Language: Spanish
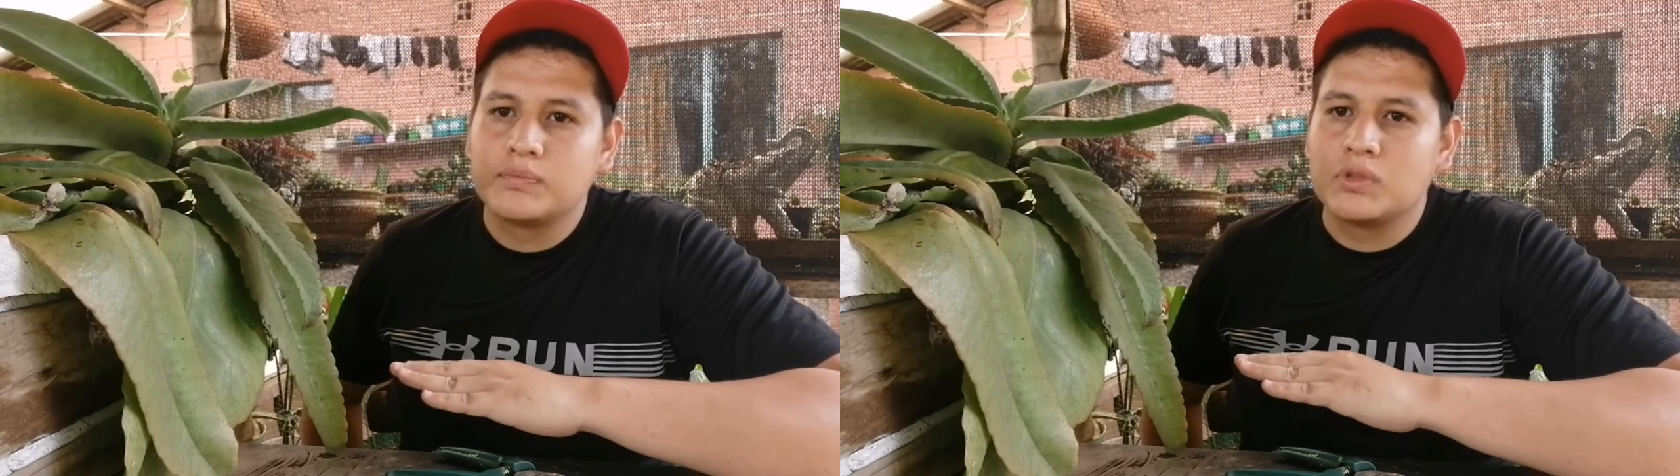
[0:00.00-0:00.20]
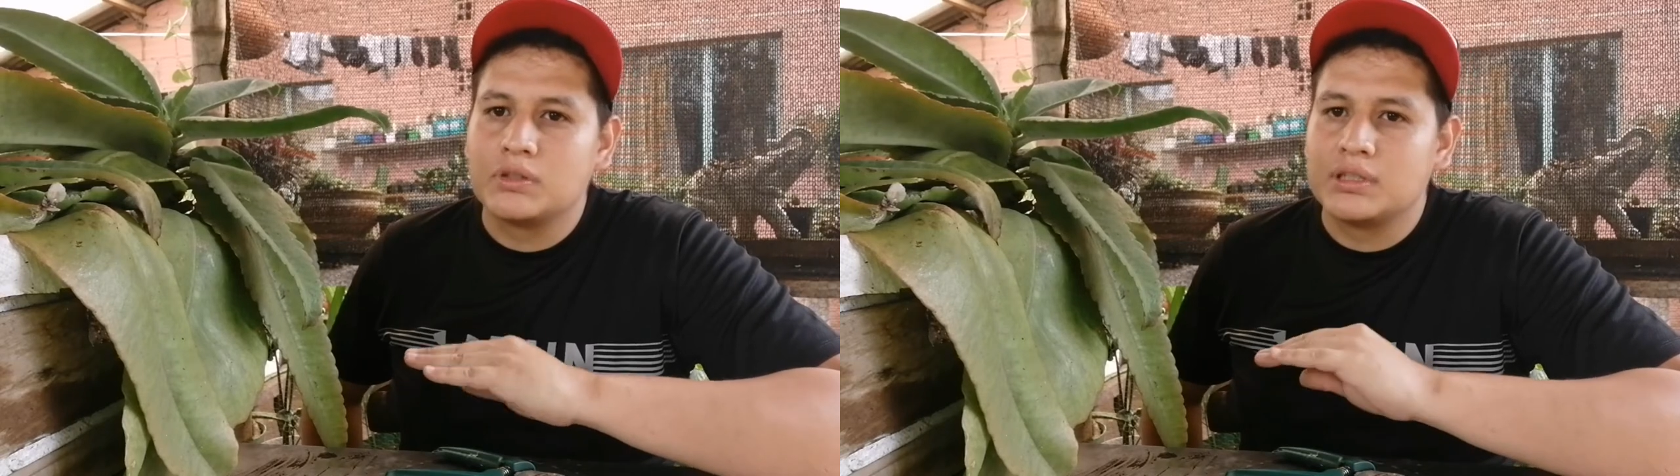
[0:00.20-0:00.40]

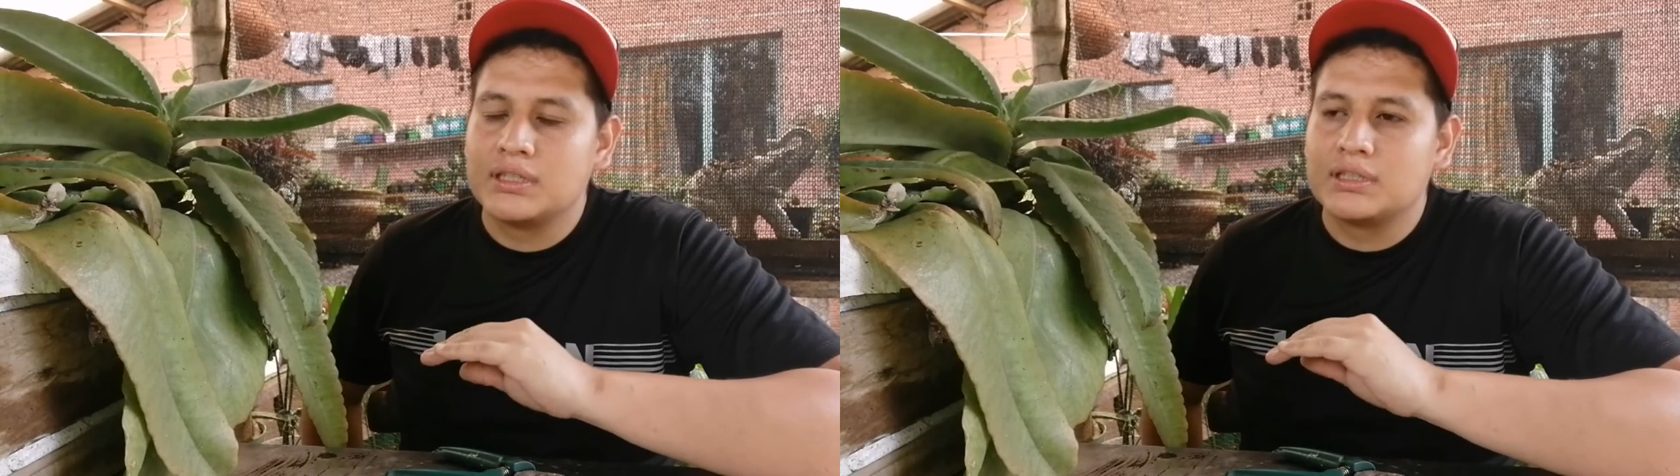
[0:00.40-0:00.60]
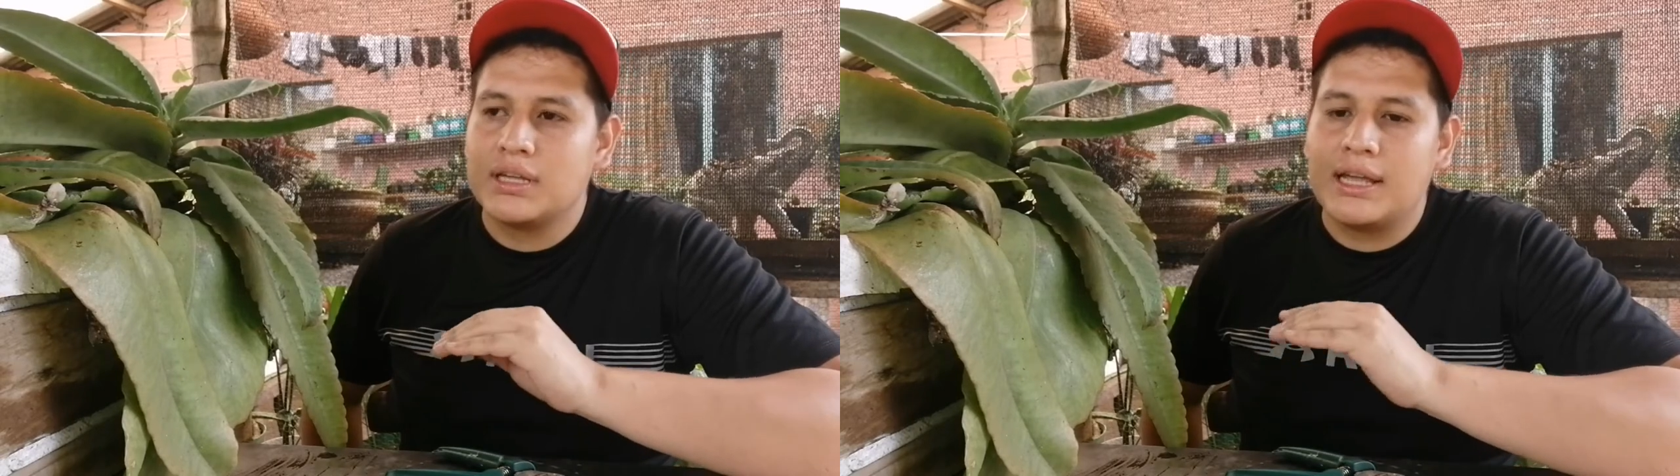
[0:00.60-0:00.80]

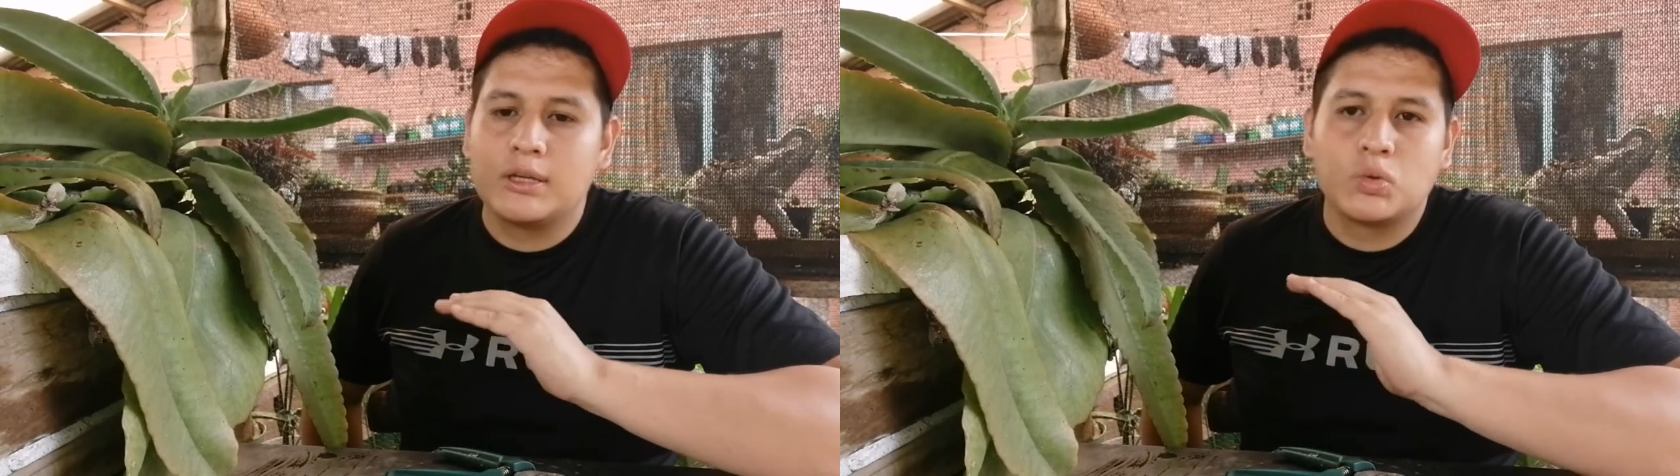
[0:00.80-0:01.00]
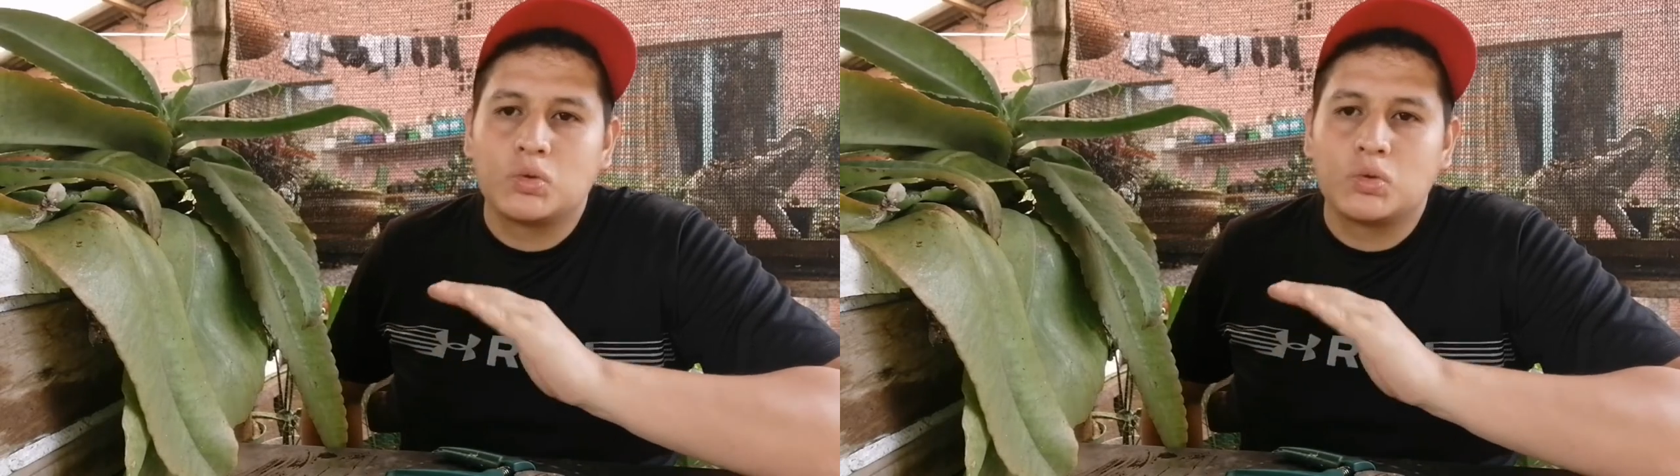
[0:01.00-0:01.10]
Entonces, es